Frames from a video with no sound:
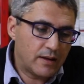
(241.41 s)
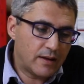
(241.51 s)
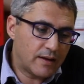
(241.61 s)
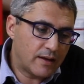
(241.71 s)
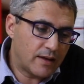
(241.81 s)

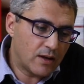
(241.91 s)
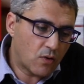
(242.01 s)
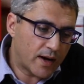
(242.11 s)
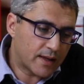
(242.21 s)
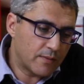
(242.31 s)
eh, in
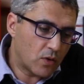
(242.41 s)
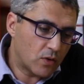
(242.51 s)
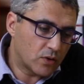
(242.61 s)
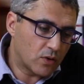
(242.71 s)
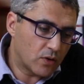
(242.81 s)
qualche
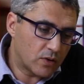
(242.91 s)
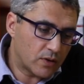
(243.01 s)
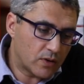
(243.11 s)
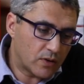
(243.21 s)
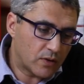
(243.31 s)
modo
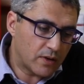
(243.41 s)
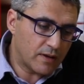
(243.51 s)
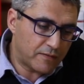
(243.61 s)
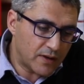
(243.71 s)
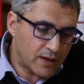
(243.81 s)
eh,
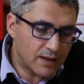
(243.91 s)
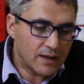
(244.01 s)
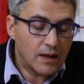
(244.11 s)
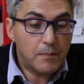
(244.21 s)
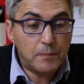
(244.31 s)
i fini,
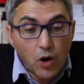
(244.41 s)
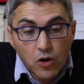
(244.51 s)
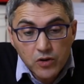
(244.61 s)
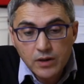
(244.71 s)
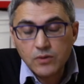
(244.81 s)

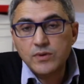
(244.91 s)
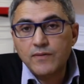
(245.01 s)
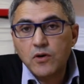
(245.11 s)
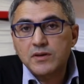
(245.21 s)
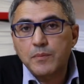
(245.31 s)
poi,
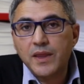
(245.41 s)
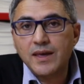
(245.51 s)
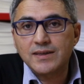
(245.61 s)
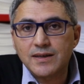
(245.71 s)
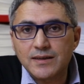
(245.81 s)
una volta
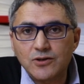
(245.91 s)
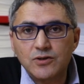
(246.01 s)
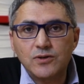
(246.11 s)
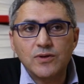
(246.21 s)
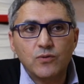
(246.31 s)
prese le
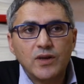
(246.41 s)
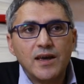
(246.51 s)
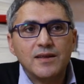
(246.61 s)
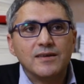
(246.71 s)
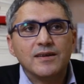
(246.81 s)
decisioni
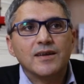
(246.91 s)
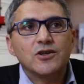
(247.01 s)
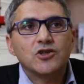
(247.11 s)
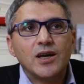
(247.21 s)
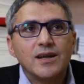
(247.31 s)
autentiche,
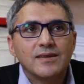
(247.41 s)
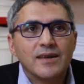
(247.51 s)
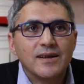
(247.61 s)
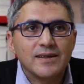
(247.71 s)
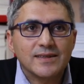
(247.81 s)

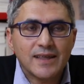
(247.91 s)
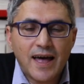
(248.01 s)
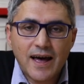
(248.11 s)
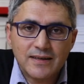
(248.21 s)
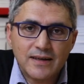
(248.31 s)
scelte le
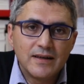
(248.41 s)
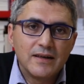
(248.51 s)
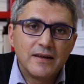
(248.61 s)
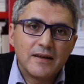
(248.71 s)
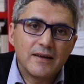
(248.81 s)
strade
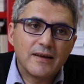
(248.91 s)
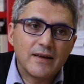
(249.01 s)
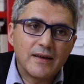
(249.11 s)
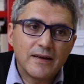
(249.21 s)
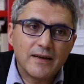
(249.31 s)

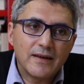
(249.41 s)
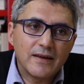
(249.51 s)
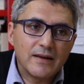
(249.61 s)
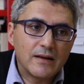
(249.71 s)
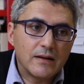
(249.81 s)

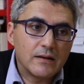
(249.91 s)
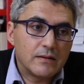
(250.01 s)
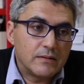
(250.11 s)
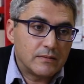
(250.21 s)
eh,